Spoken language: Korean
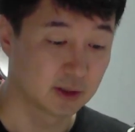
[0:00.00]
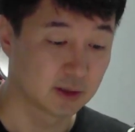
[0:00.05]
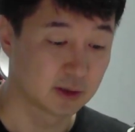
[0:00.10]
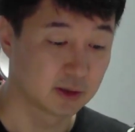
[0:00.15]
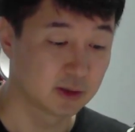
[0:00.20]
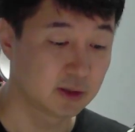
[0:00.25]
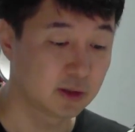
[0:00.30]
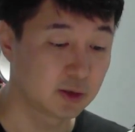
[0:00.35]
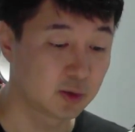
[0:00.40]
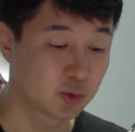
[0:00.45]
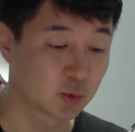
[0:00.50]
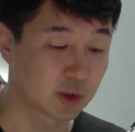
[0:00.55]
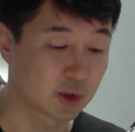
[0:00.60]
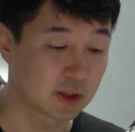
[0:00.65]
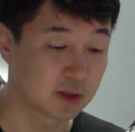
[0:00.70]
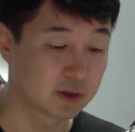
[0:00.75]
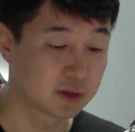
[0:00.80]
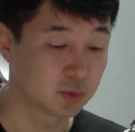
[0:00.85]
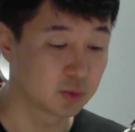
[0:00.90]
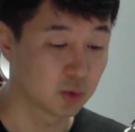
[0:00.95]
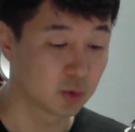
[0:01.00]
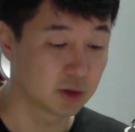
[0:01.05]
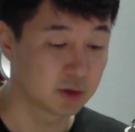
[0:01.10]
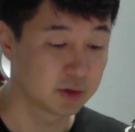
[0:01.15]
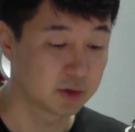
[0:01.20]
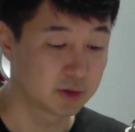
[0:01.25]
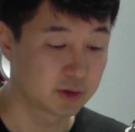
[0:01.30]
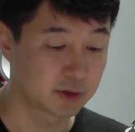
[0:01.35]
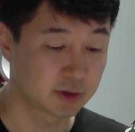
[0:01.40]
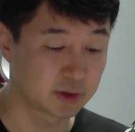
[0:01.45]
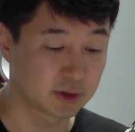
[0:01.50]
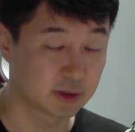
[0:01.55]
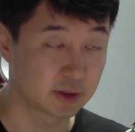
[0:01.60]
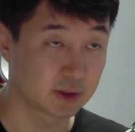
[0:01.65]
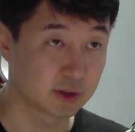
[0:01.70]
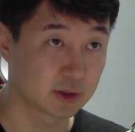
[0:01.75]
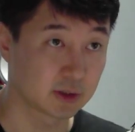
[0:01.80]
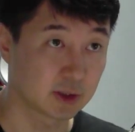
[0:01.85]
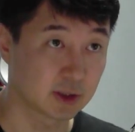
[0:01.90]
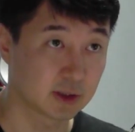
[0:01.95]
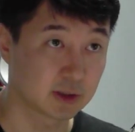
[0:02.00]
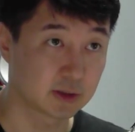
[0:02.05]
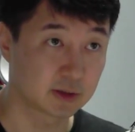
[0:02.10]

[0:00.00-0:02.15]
닐 도날드 월시가